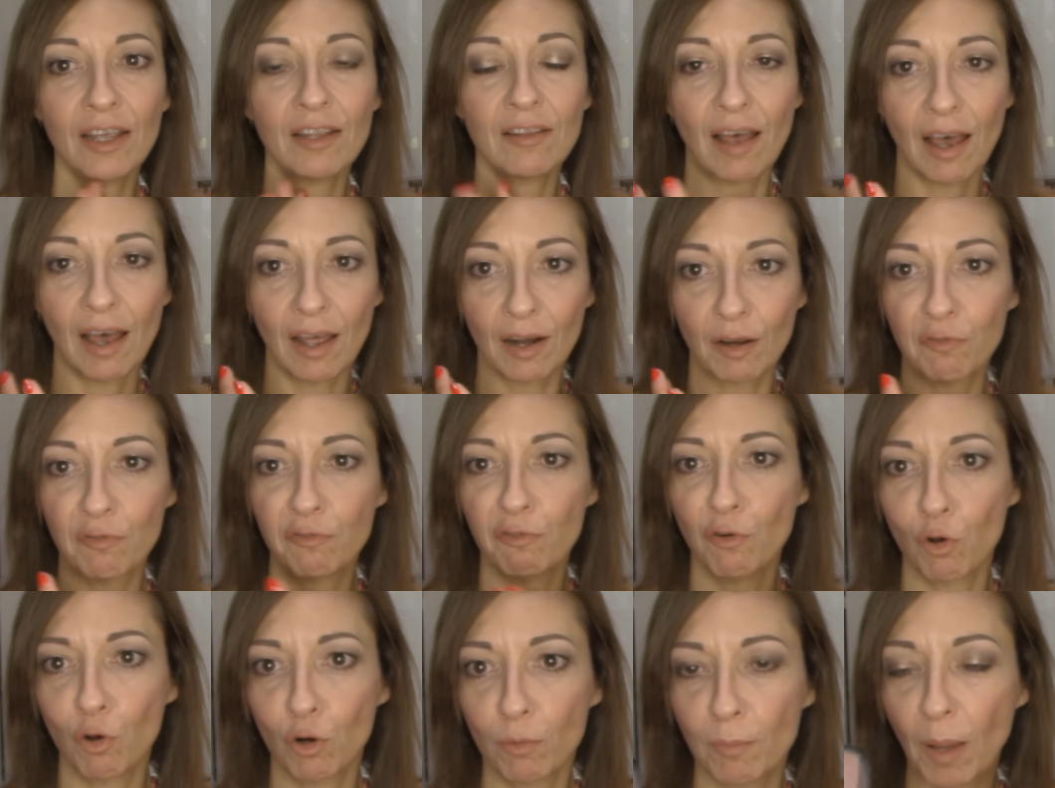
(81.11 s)
dare
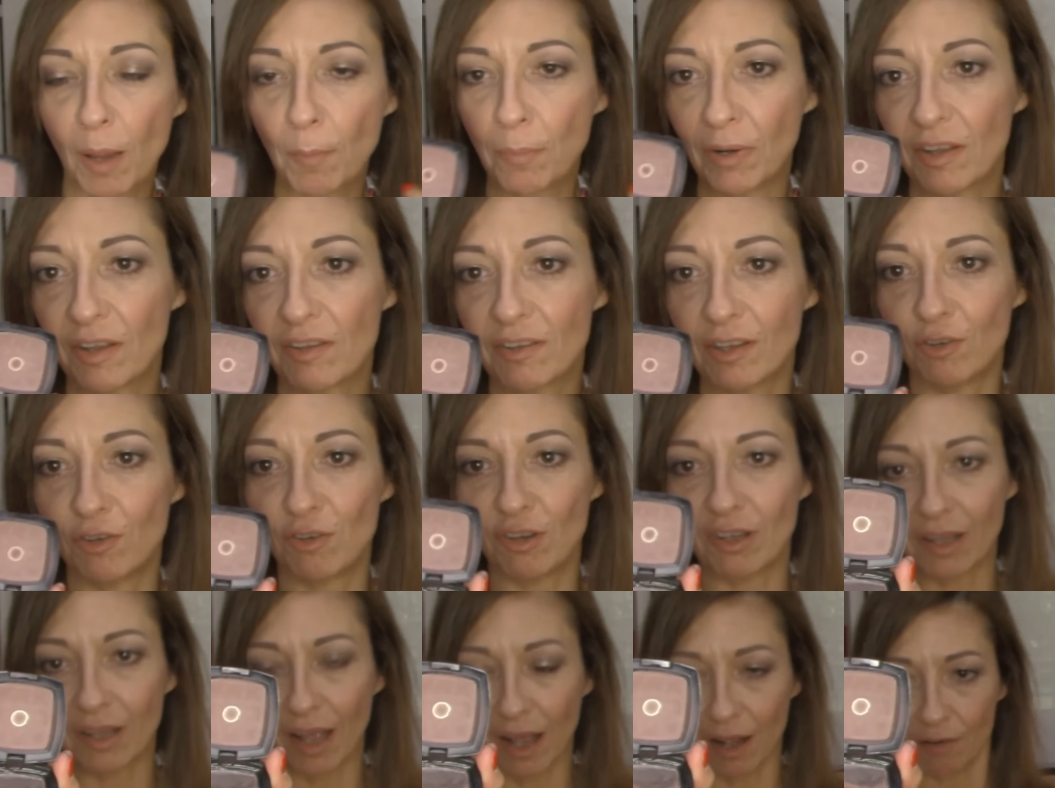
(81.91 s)
forma e
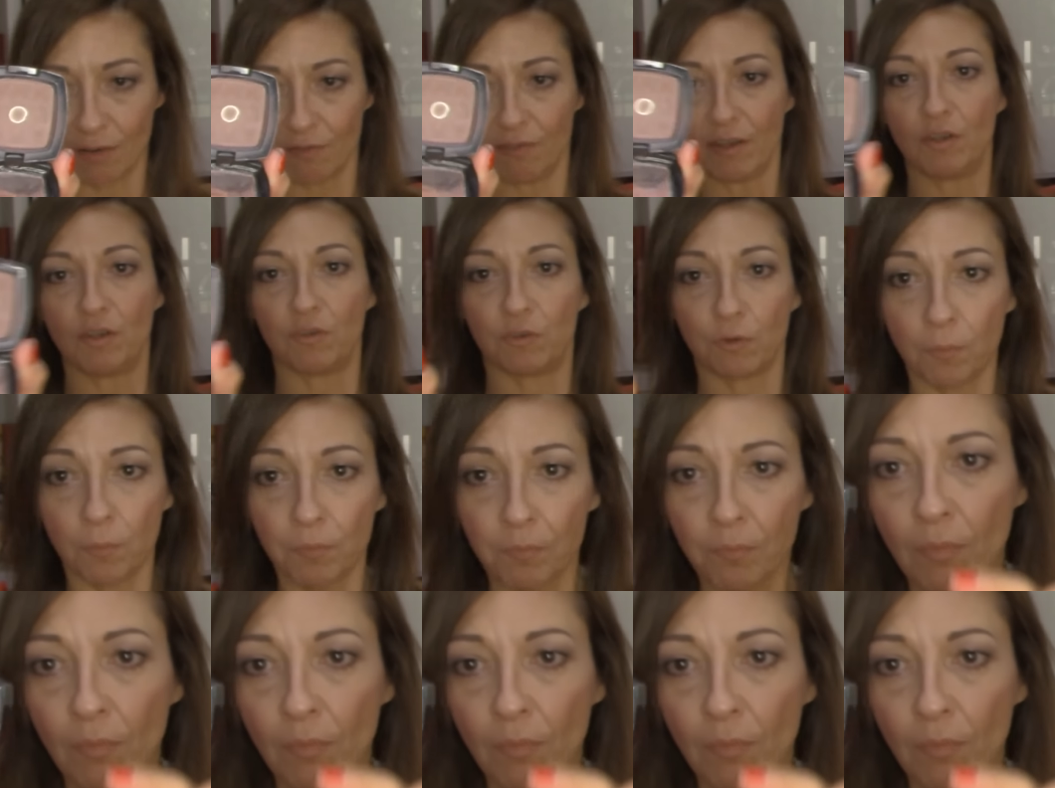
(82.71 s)
plasticità al viso